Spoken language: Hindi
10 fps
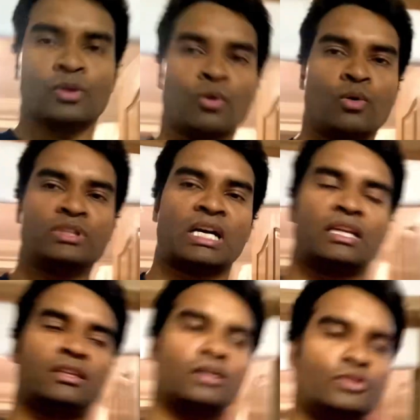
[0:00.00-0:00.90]
तो
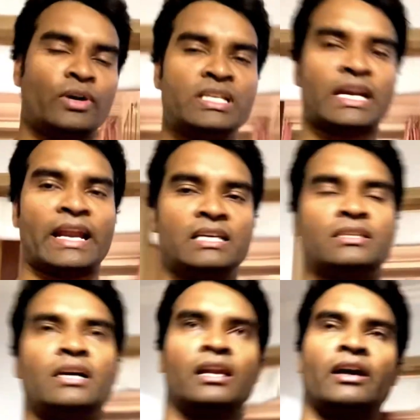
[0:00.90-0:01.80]
ज़्यादातर जो है चाइनीज़
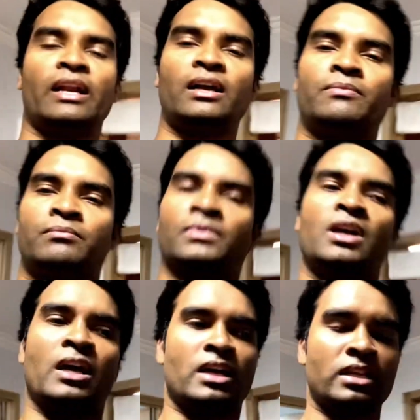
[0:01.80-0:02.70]
घर है ना
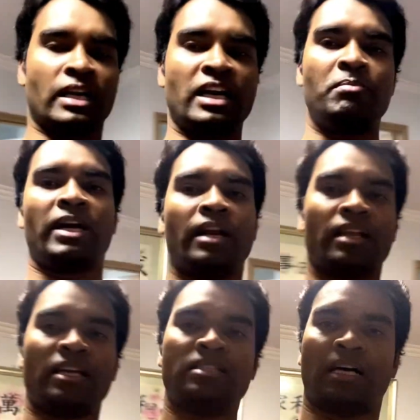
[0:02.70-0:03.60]
इतने ही बड़े
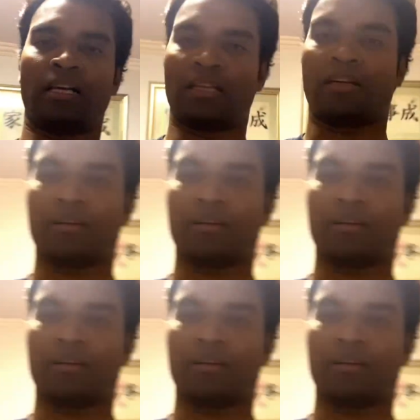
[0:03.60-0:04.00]
रहते हैं ज़्यादातर